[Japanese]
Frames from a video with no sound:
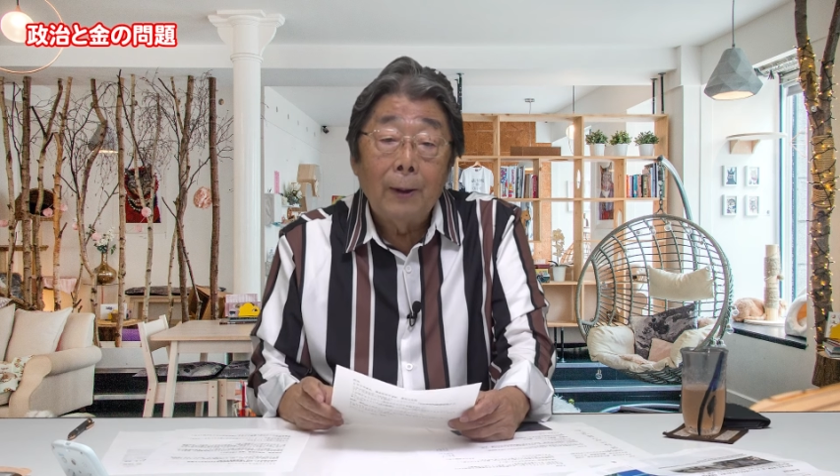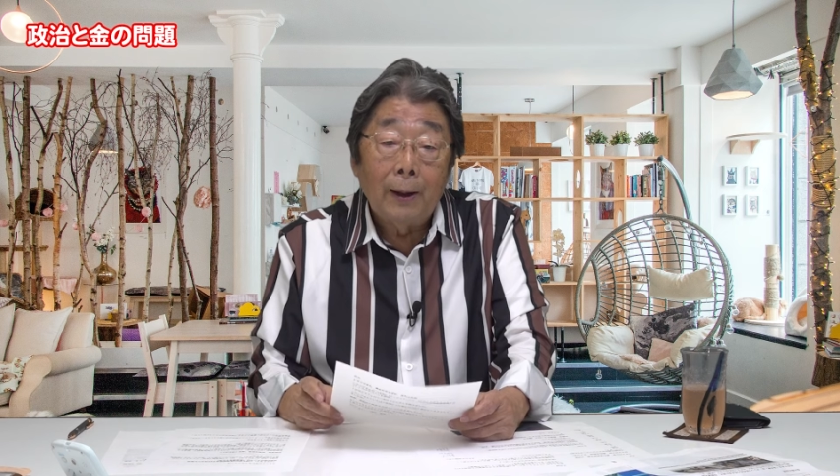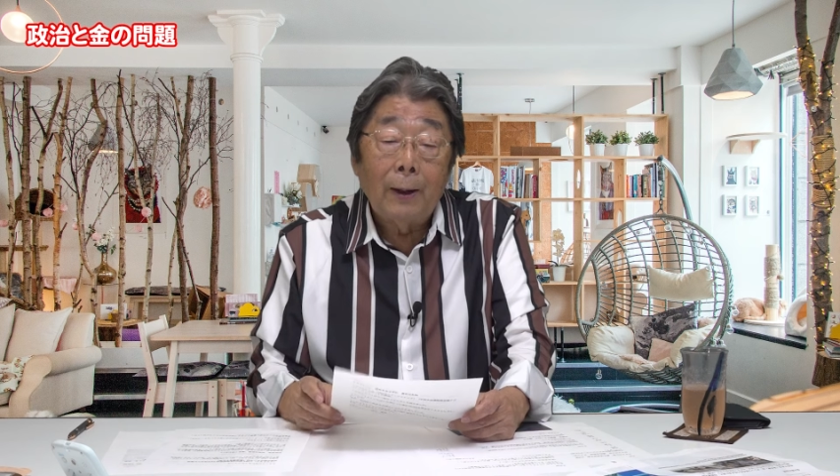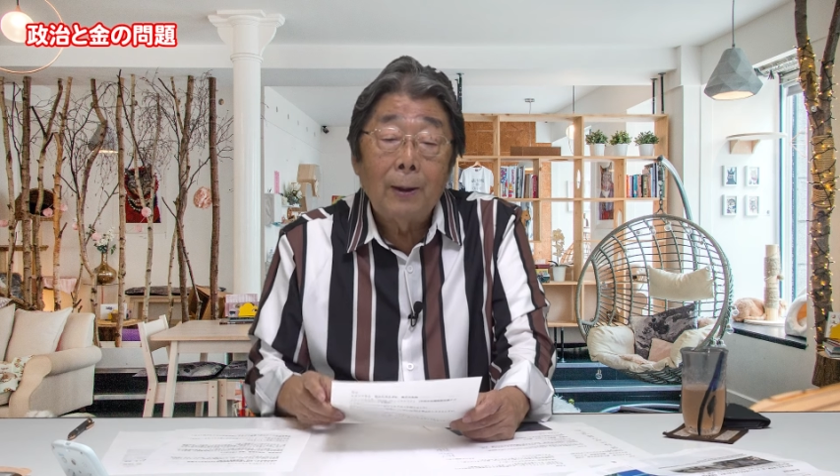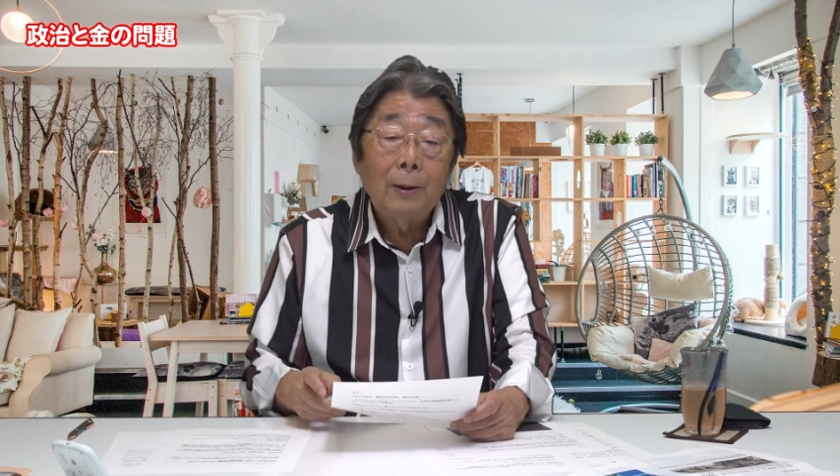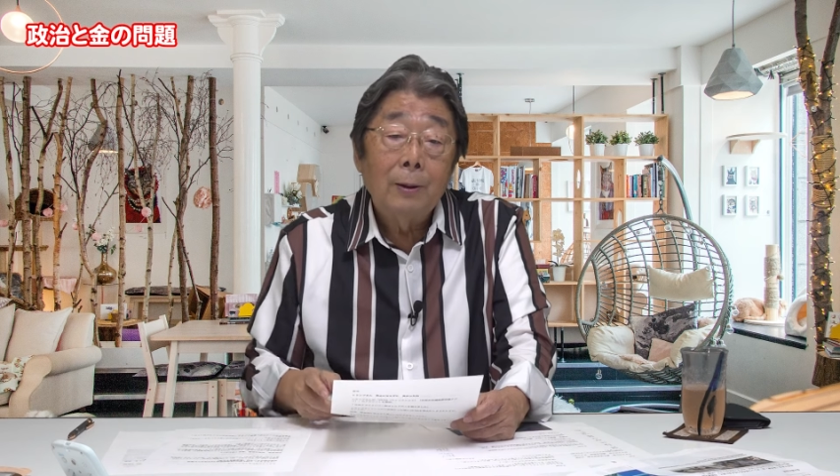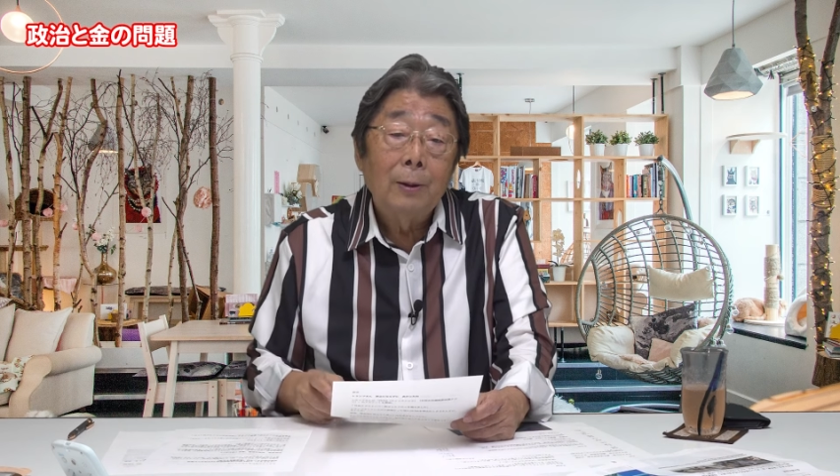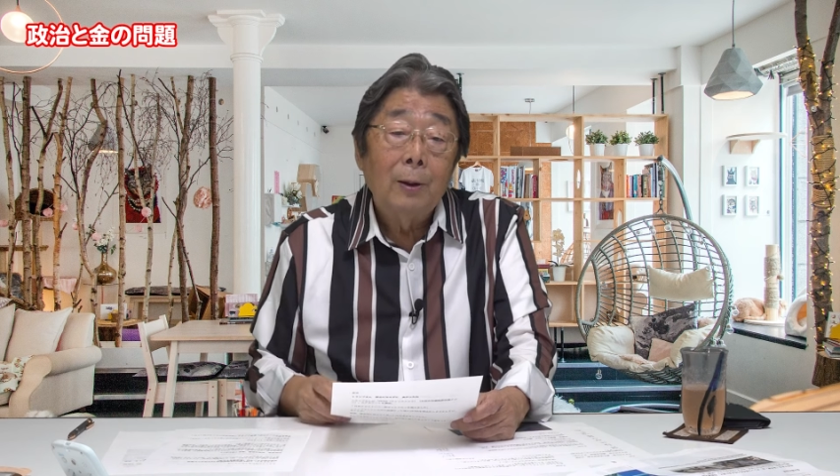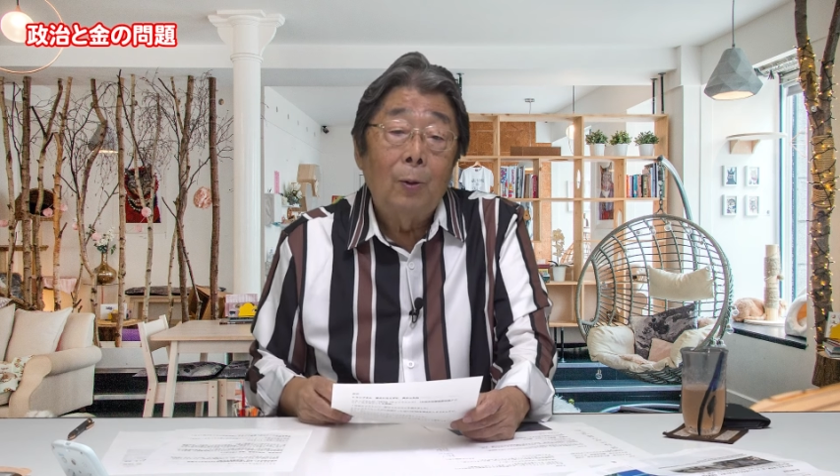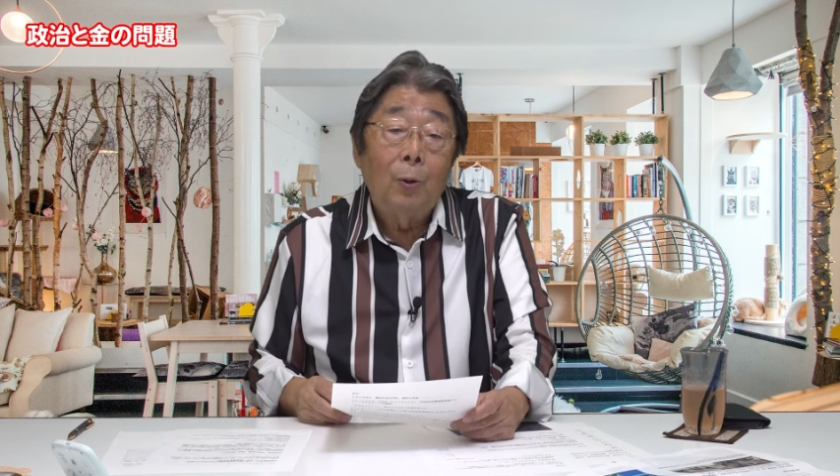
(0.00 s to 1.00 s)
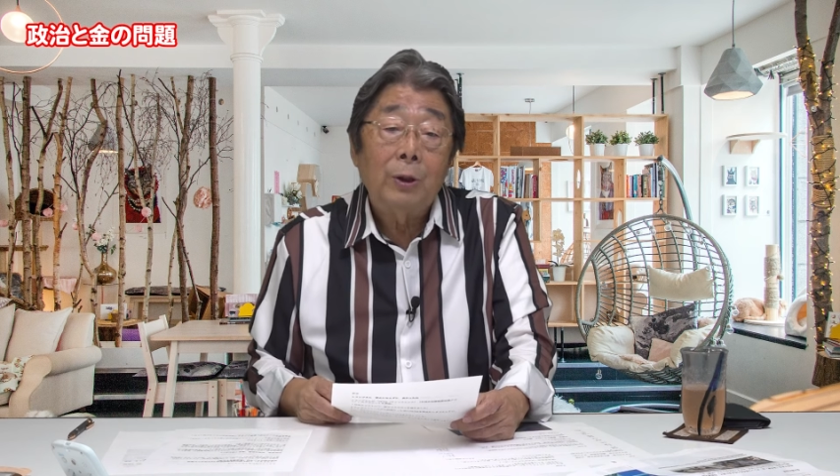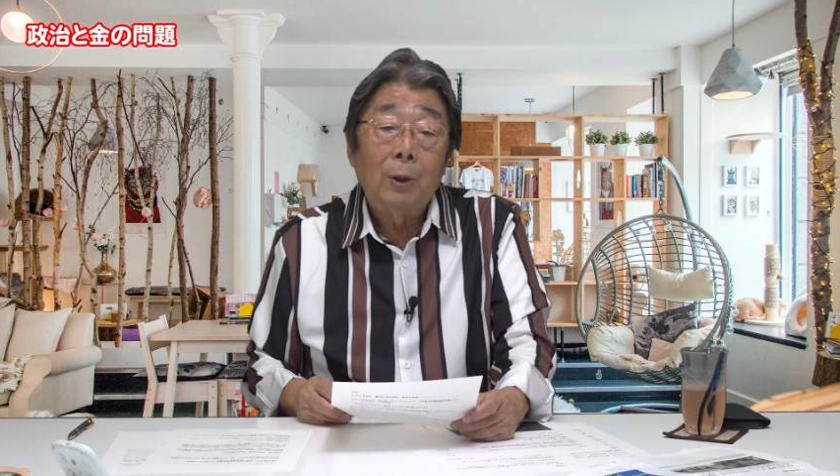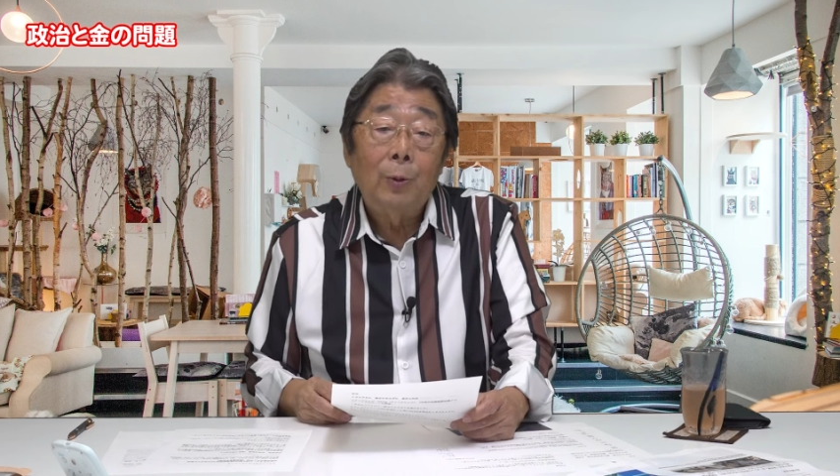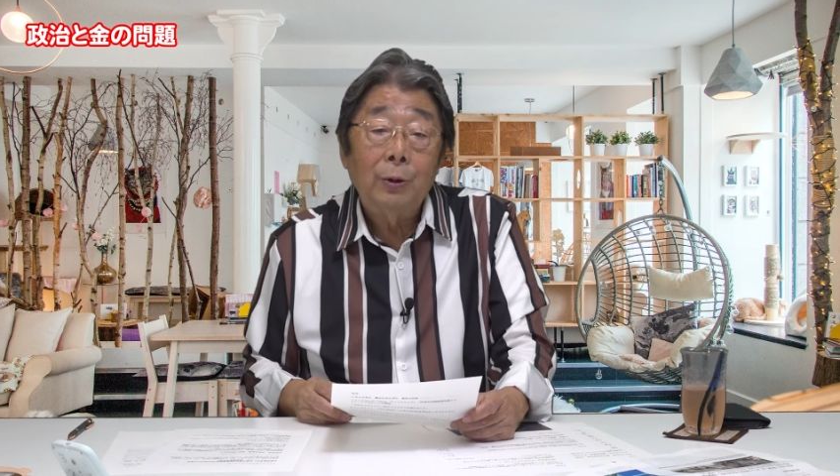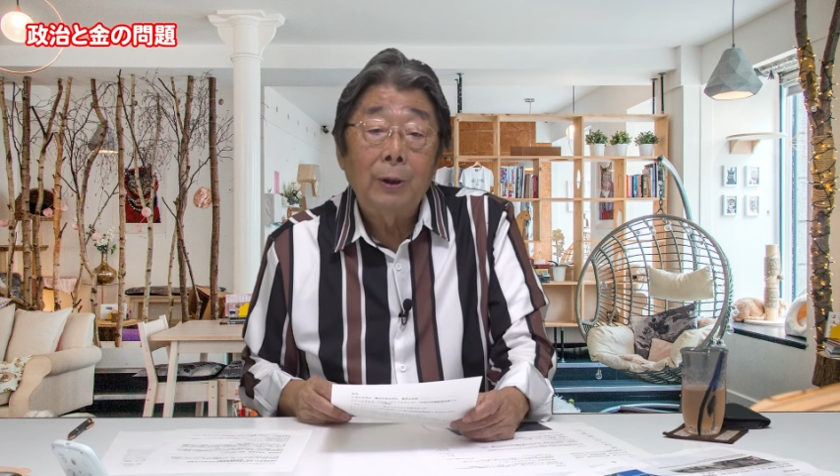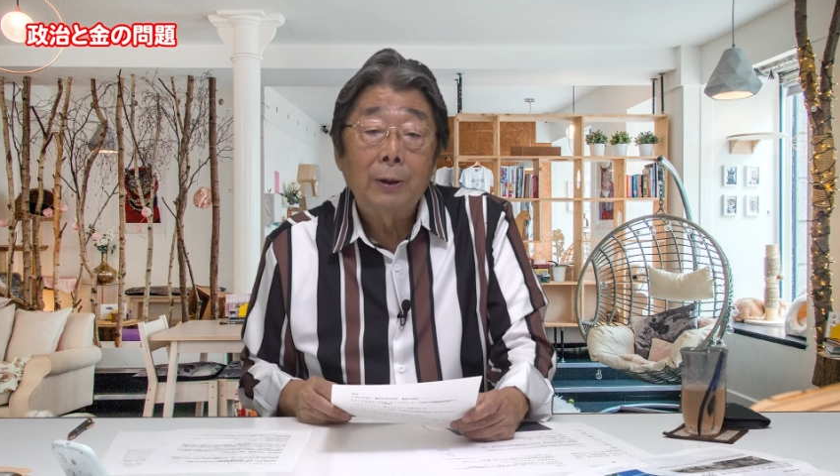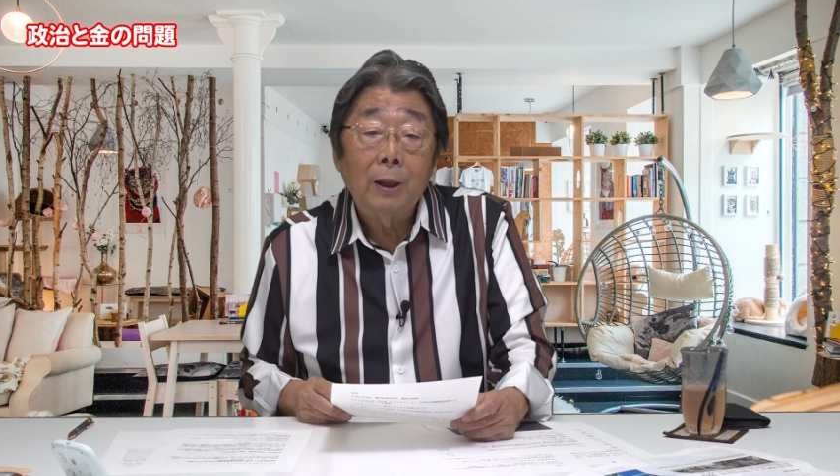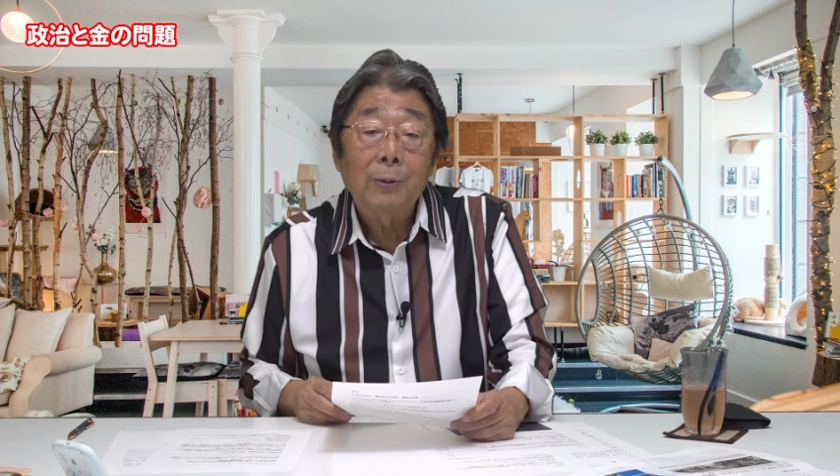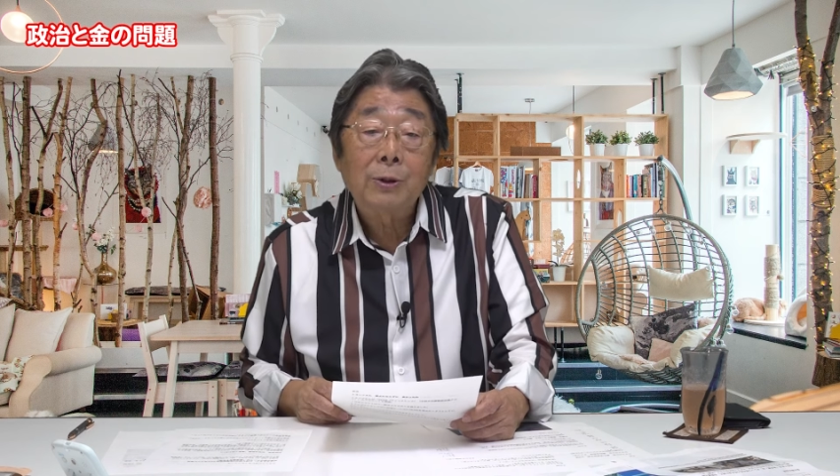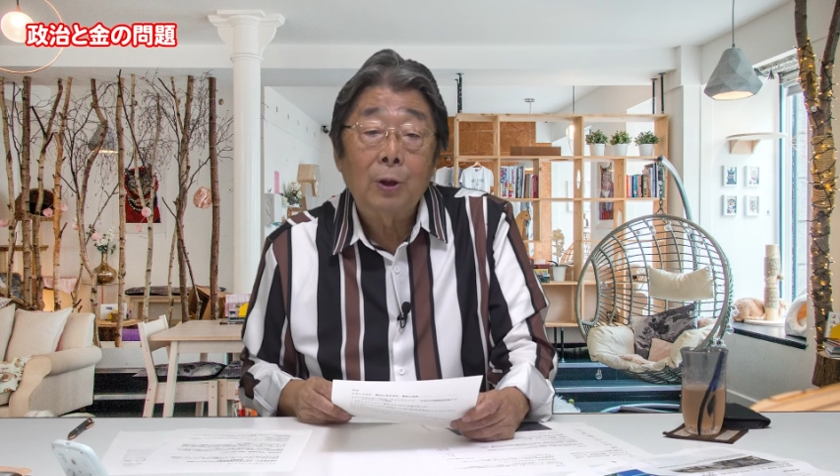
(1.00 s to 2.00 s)
えー、大きな問題に
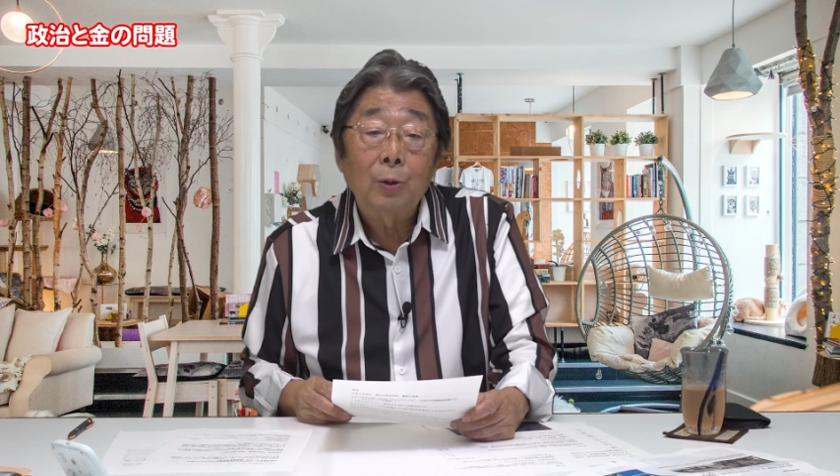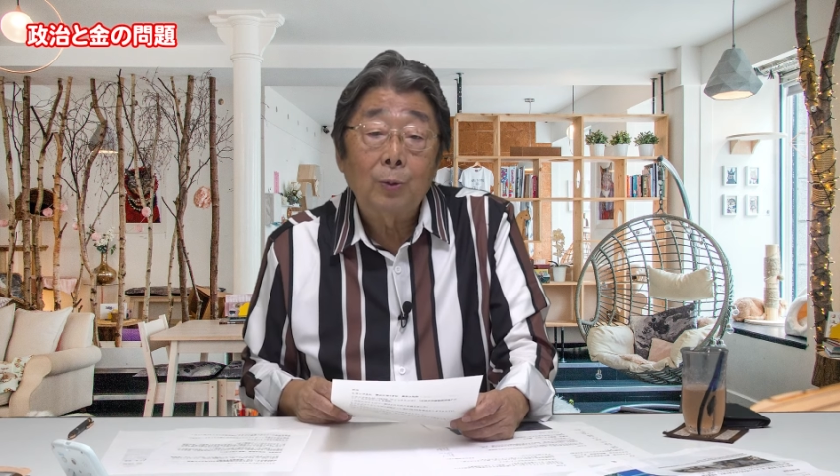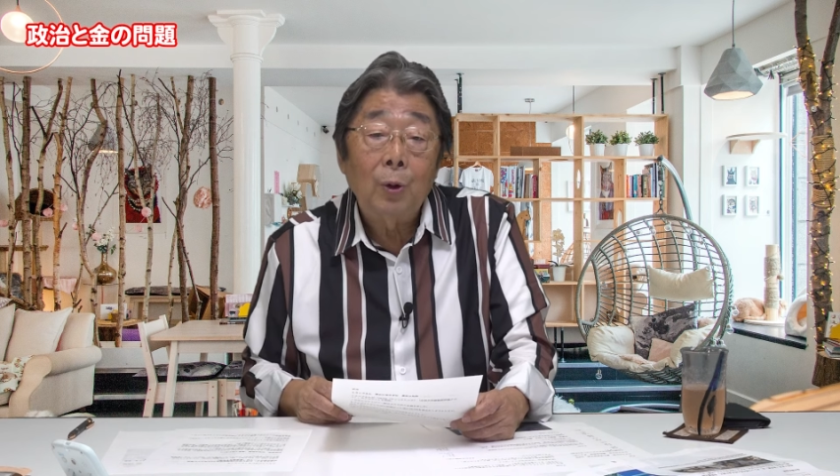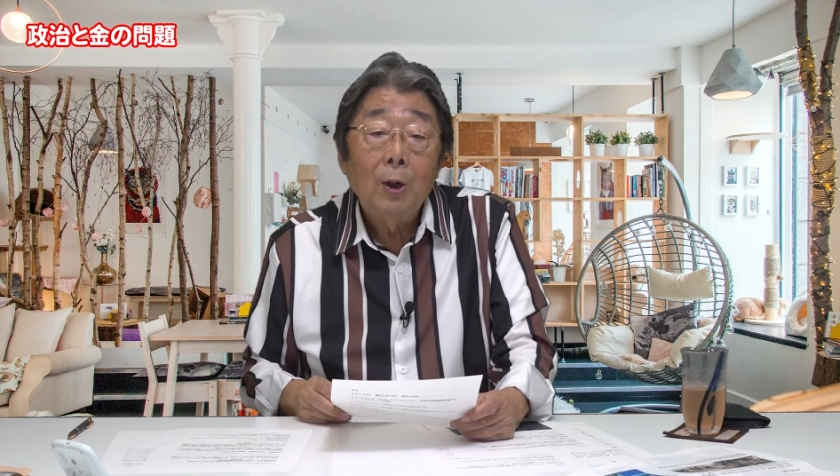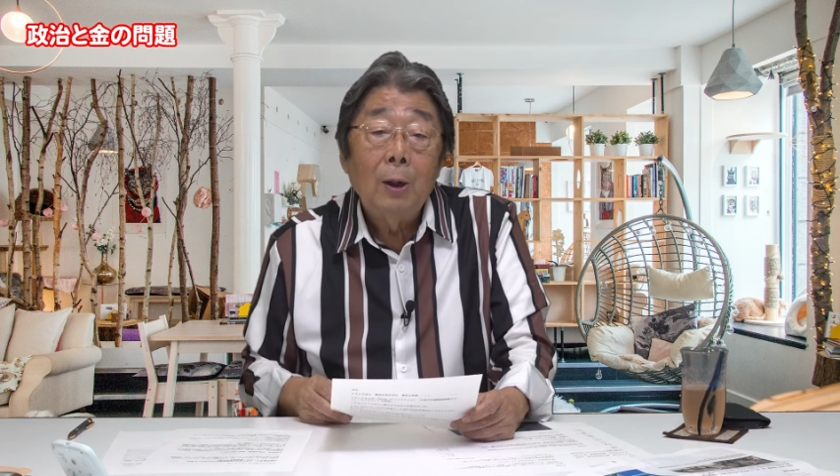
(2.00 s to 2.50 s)
なりましたけども、